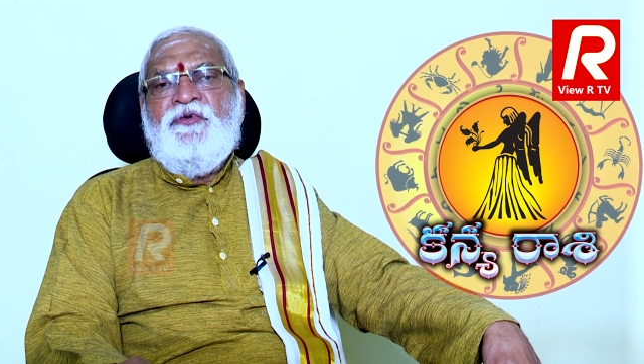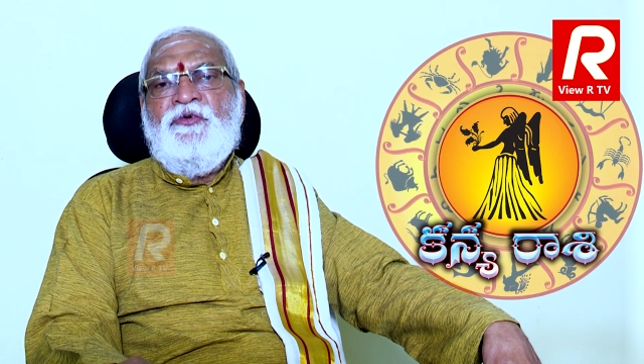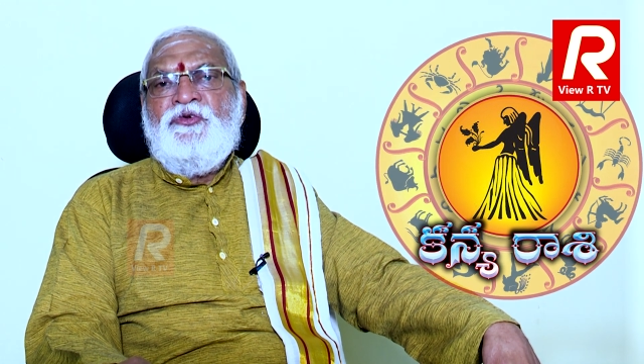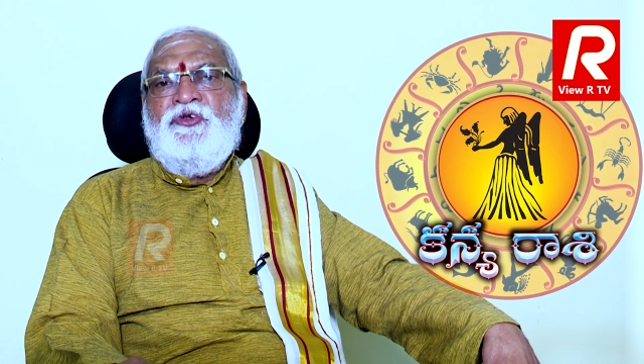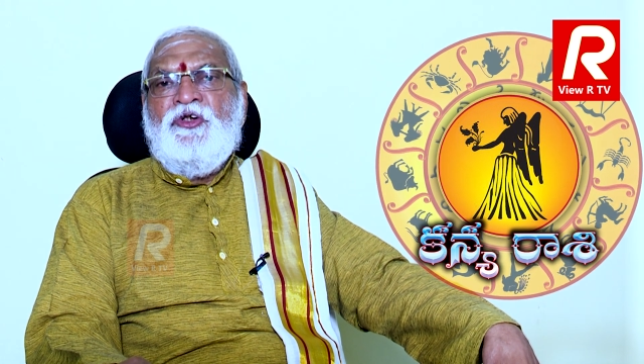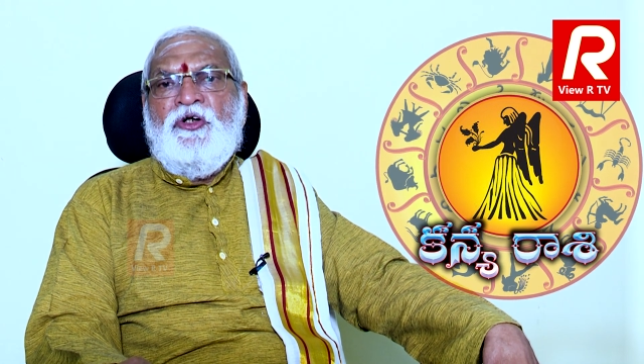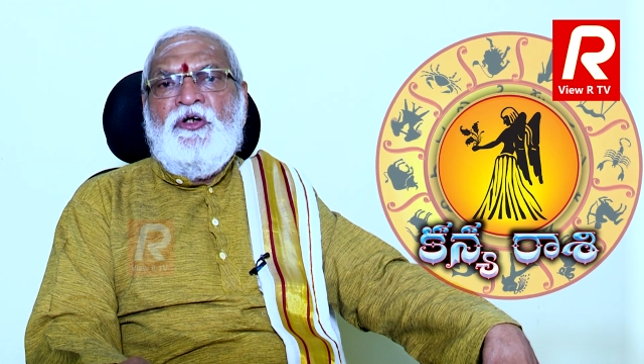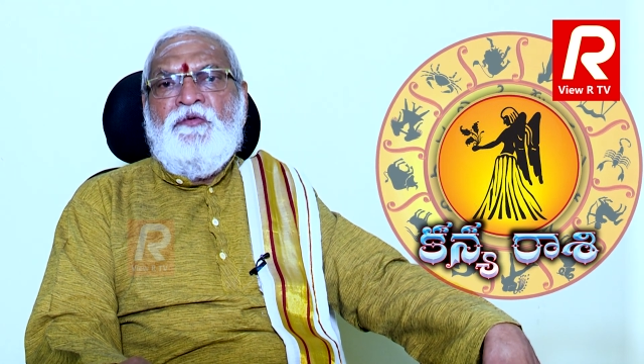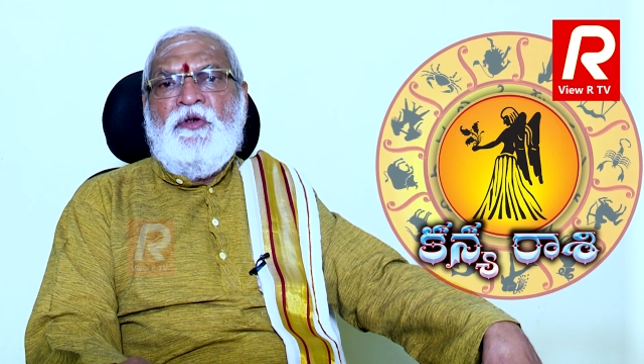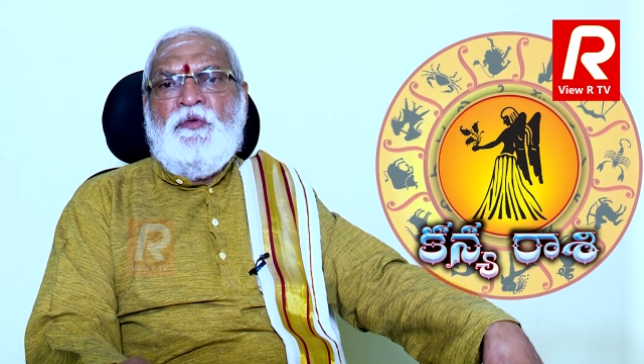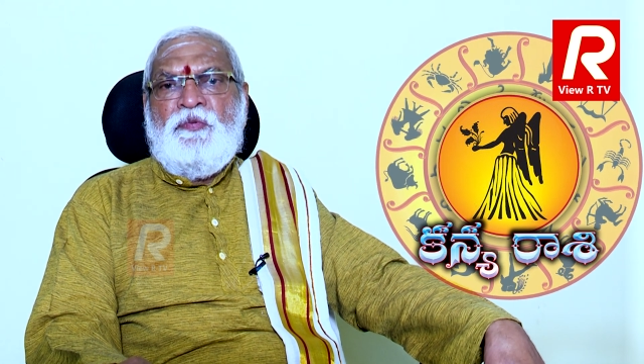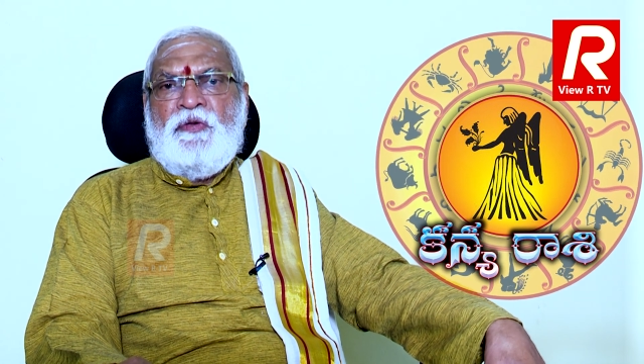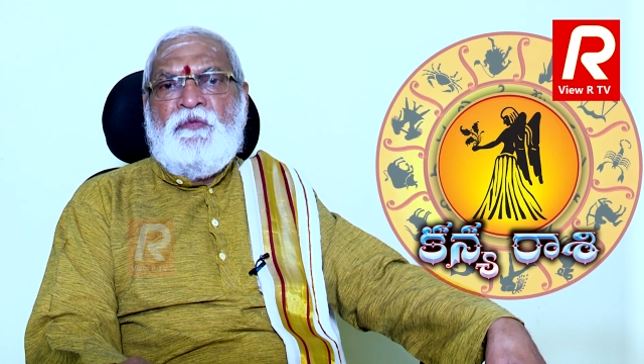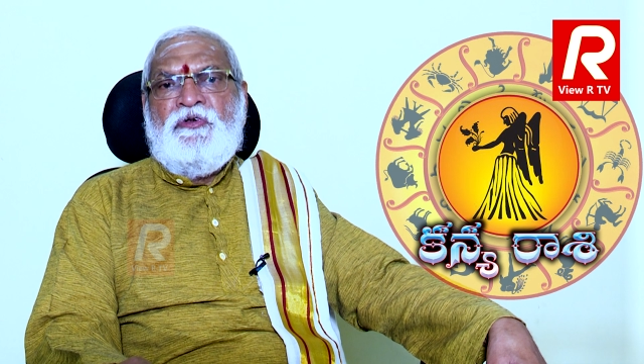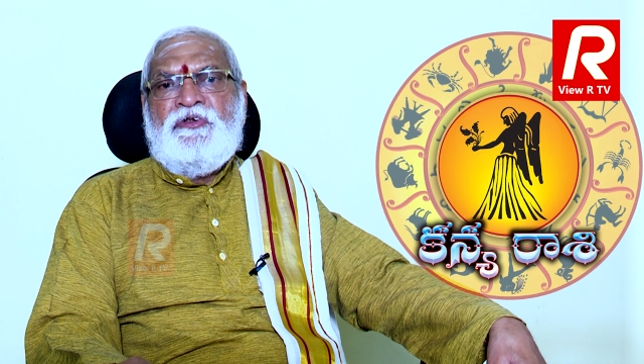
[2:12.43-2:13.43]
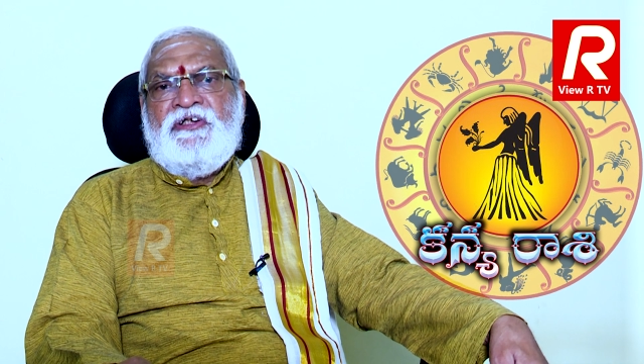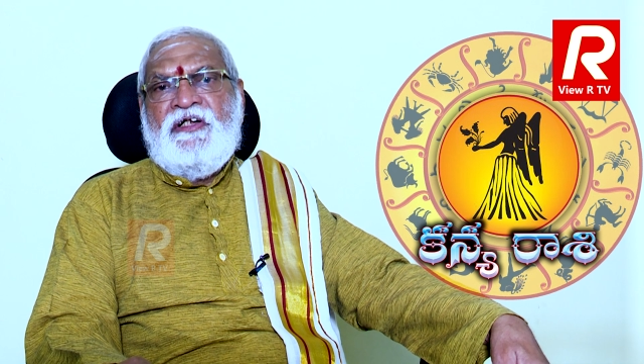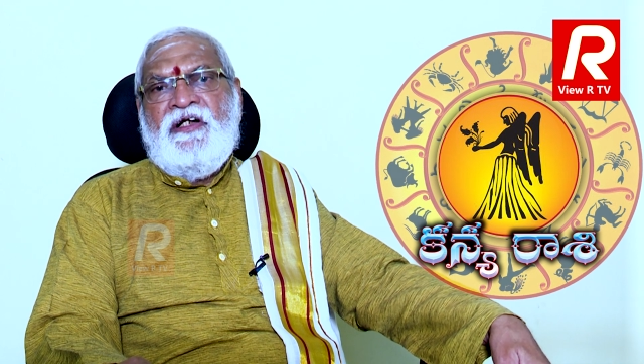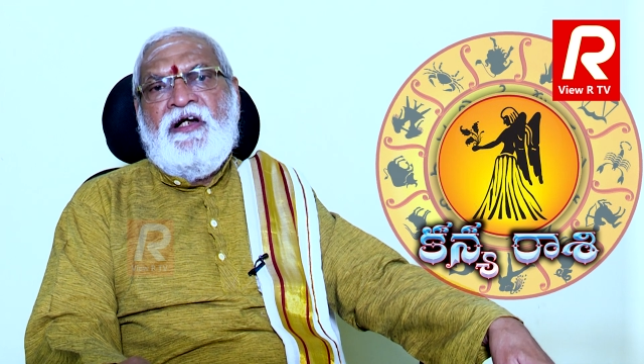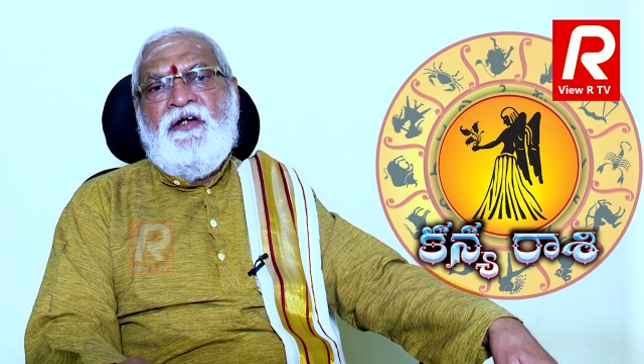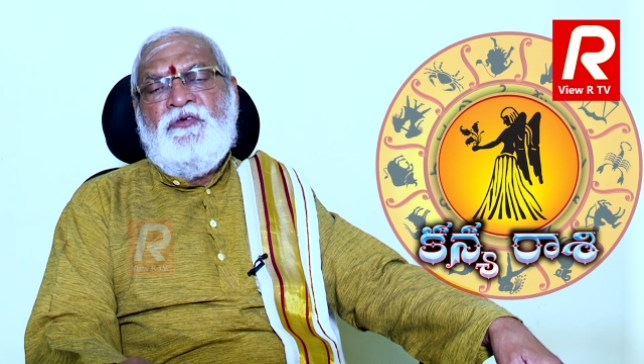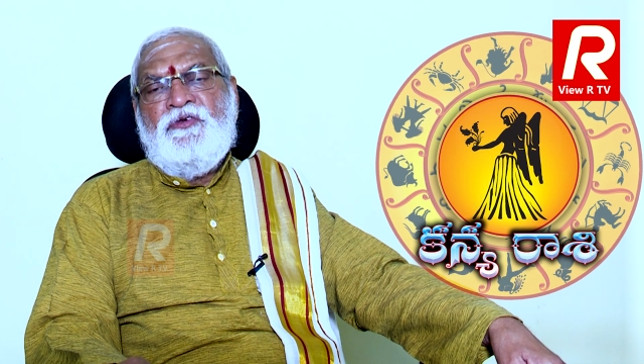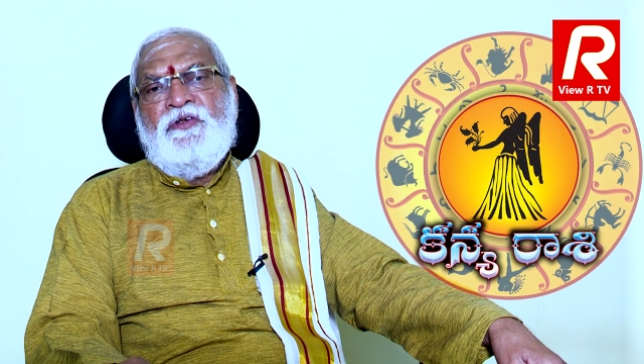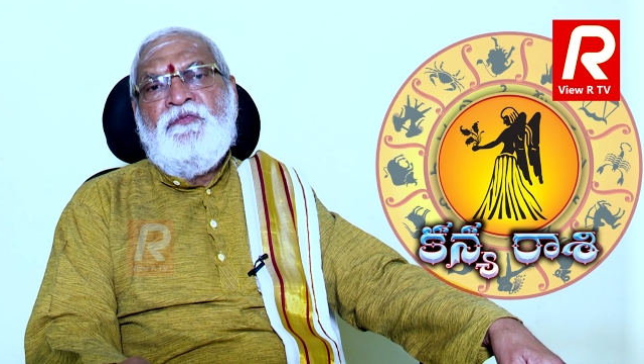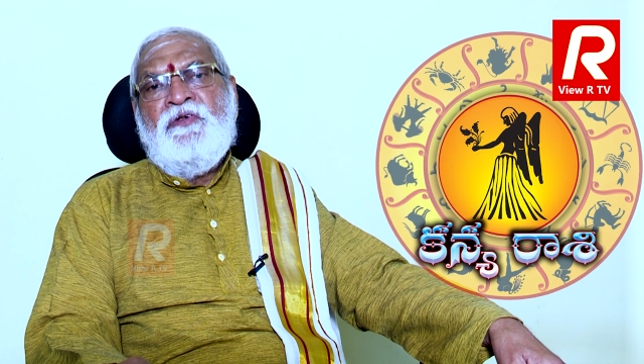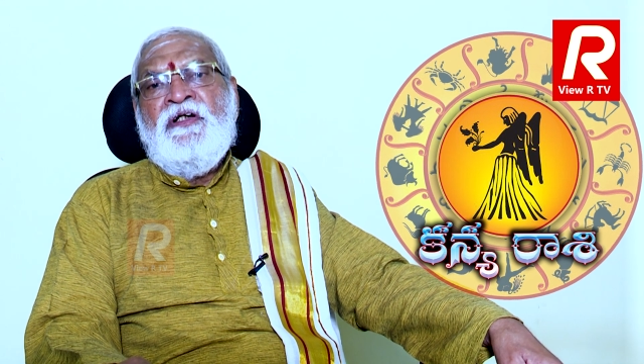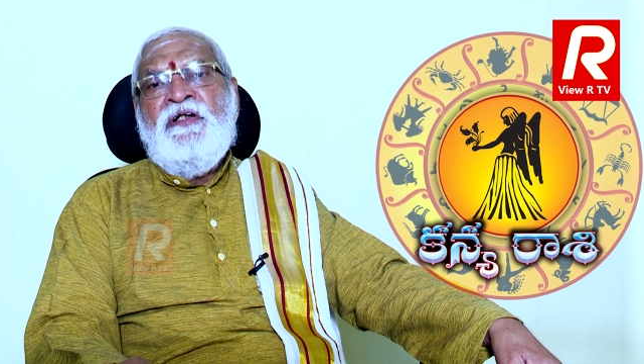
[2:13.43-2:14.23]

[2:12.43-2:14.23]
ఉద్యోగంలో ప్రమోషన్ రావటం